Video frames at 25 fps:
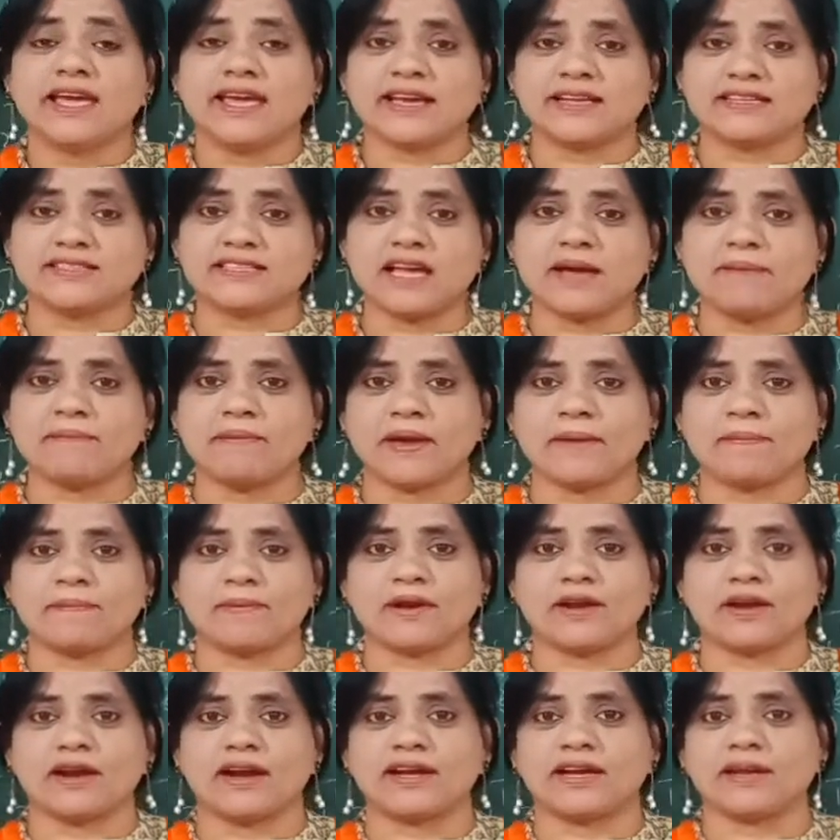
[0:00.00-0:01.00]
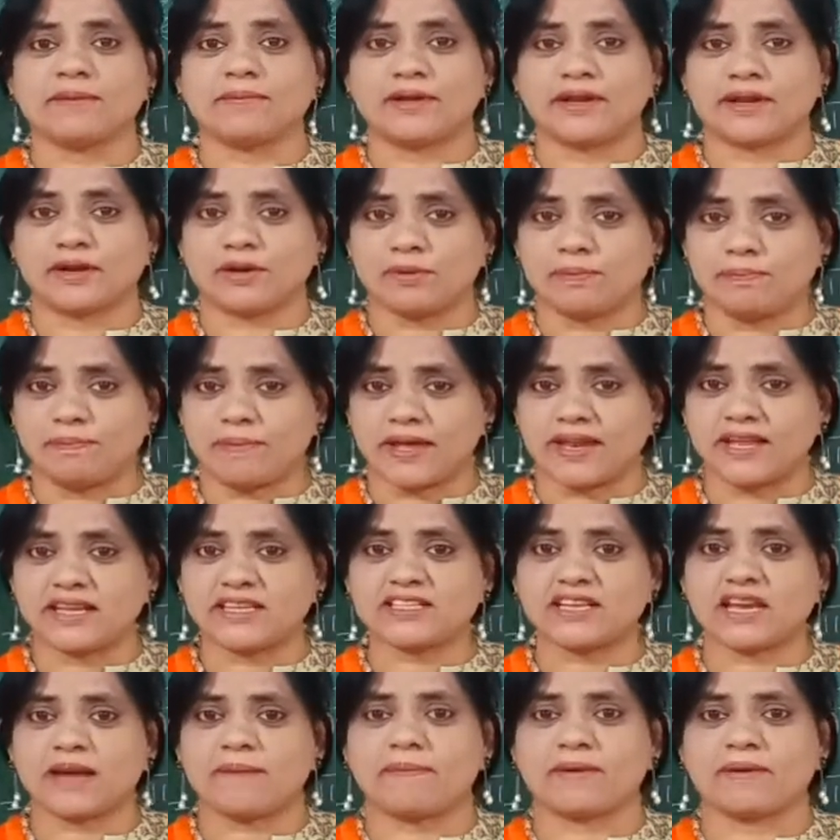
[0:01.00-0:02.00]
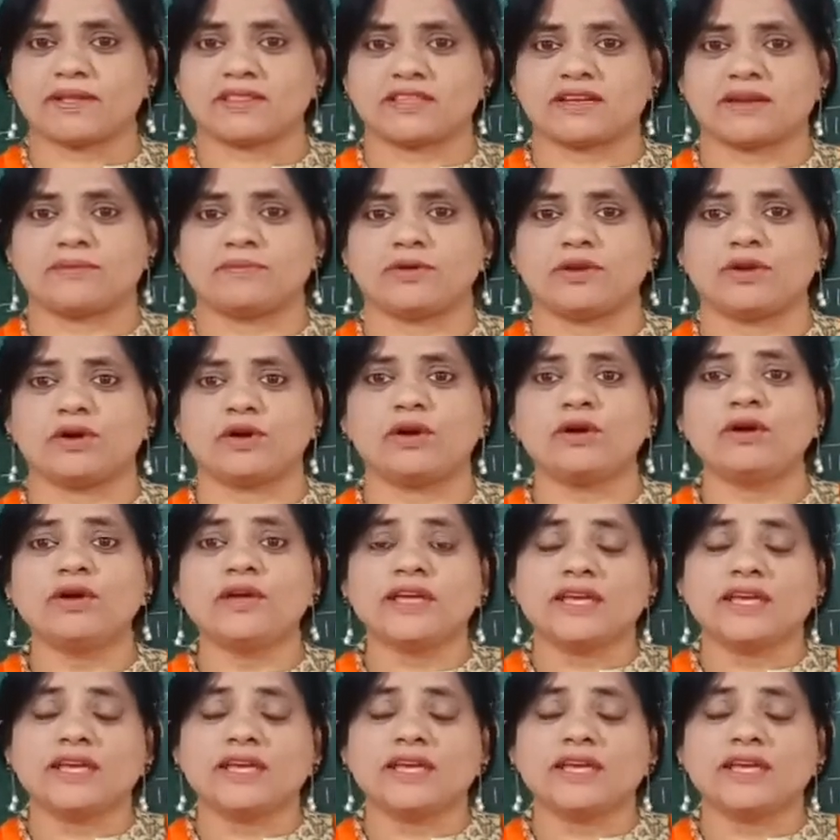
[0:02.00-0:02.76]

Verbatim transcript: ఎగ్జామ్ పేపర్లో అంటే మనకు పరీక్షా పత్రంలో